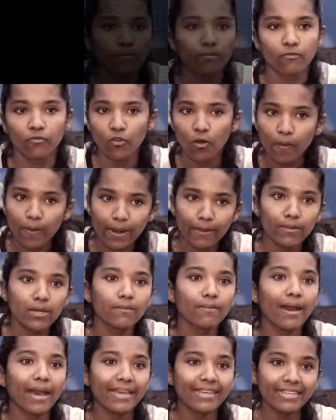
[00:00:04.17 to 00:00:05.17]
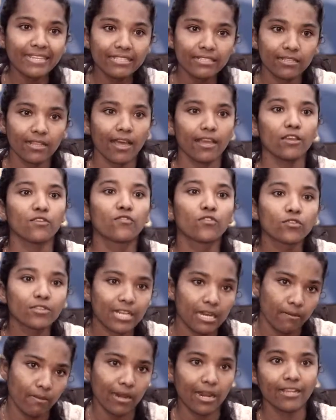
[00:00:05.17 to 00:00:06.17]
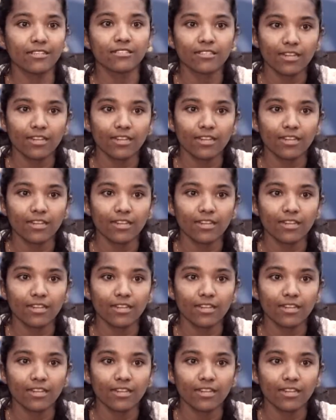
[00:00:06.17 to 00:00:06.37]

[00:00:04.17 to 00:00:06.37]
Vou para Mambaí, de lá eu vou trabalhar de